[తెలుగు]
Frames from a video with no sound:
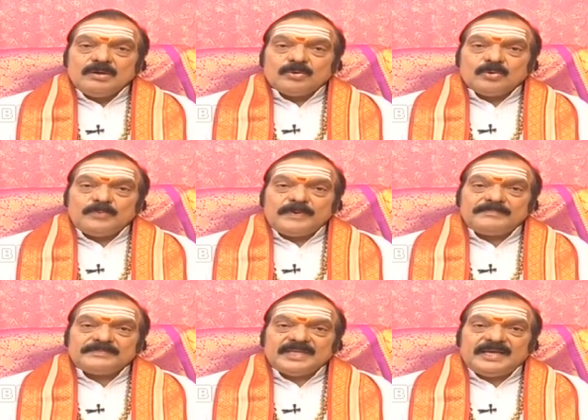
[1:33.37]
రూపం
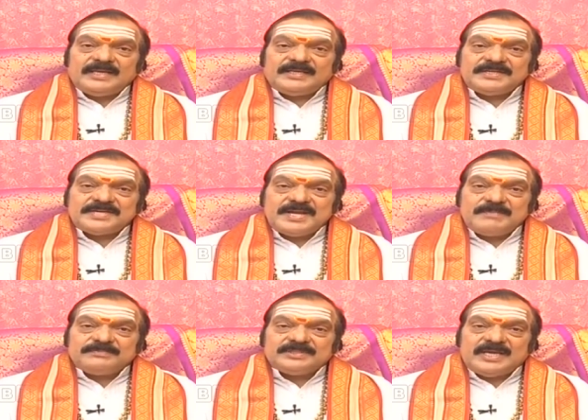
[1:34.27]
దేహి
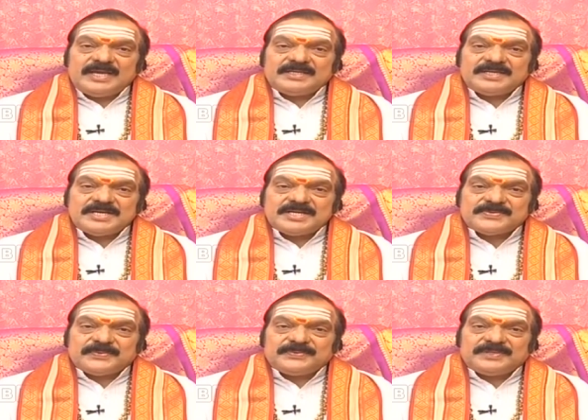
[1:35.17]
జయం దేహి
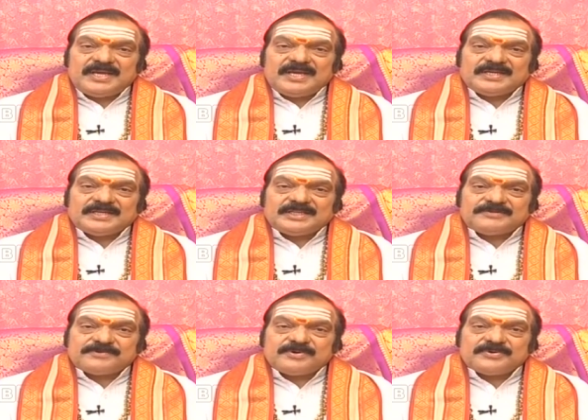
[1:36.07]
యశో దేహి
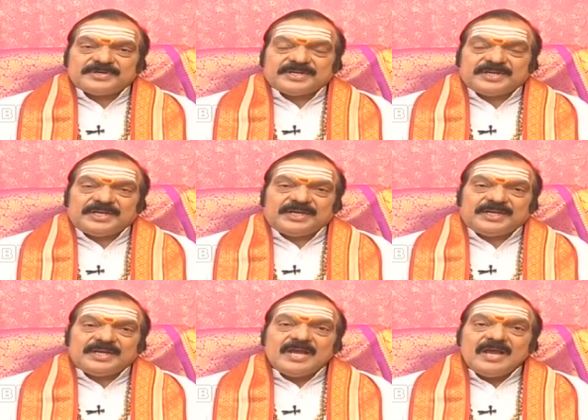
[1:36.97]
దిశోజిహి
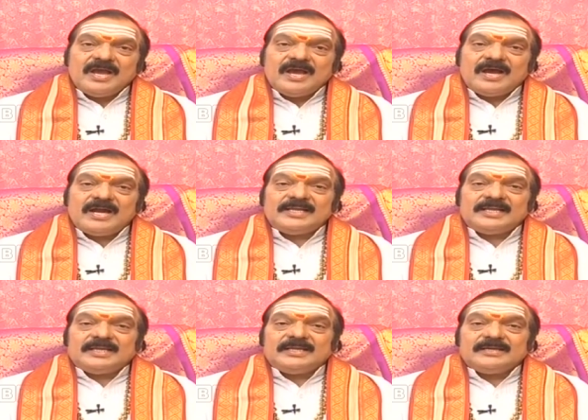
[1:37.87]
అని
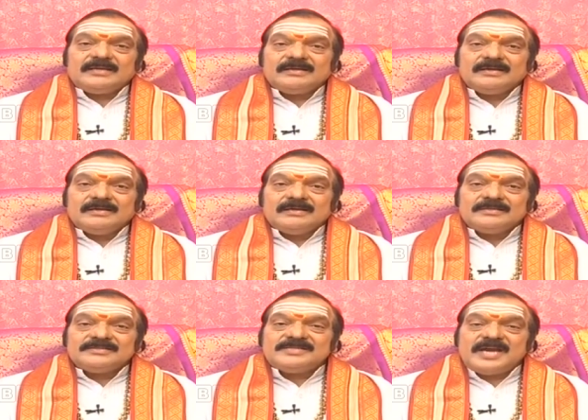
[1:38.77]

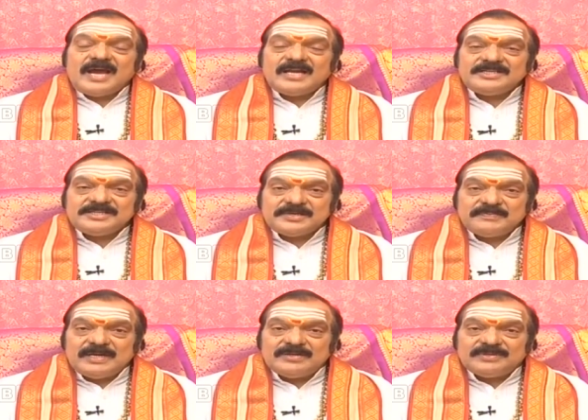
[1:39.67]
ధ్యానించి
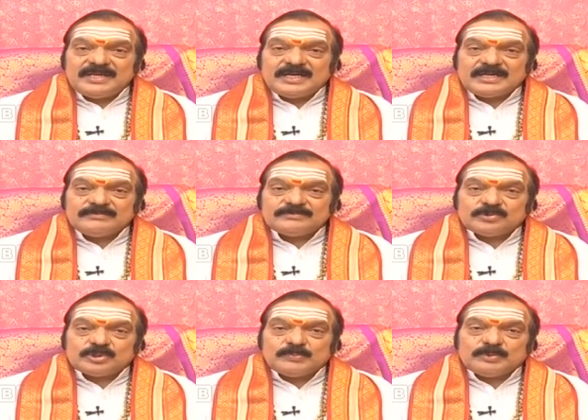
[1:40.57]
బయలుదేరటం
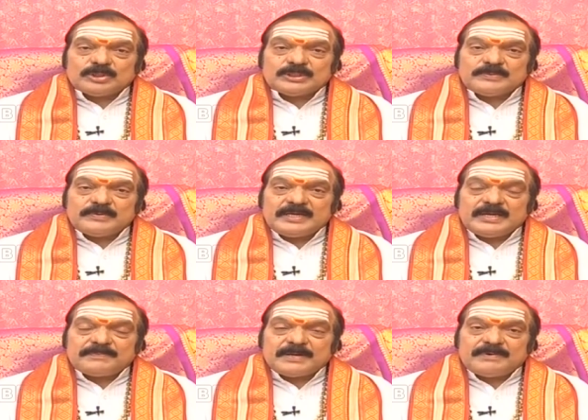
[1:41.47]

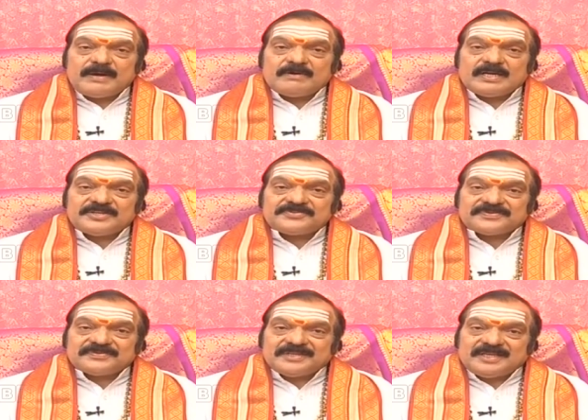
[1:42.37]
ఉత్తమోత్తమైన ప్రభావాన్ని
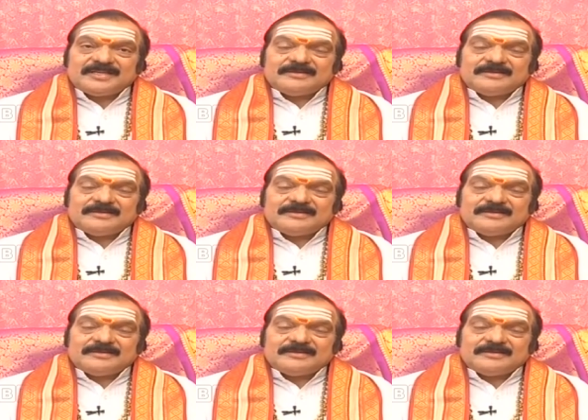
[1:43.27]
ఇస్తుంది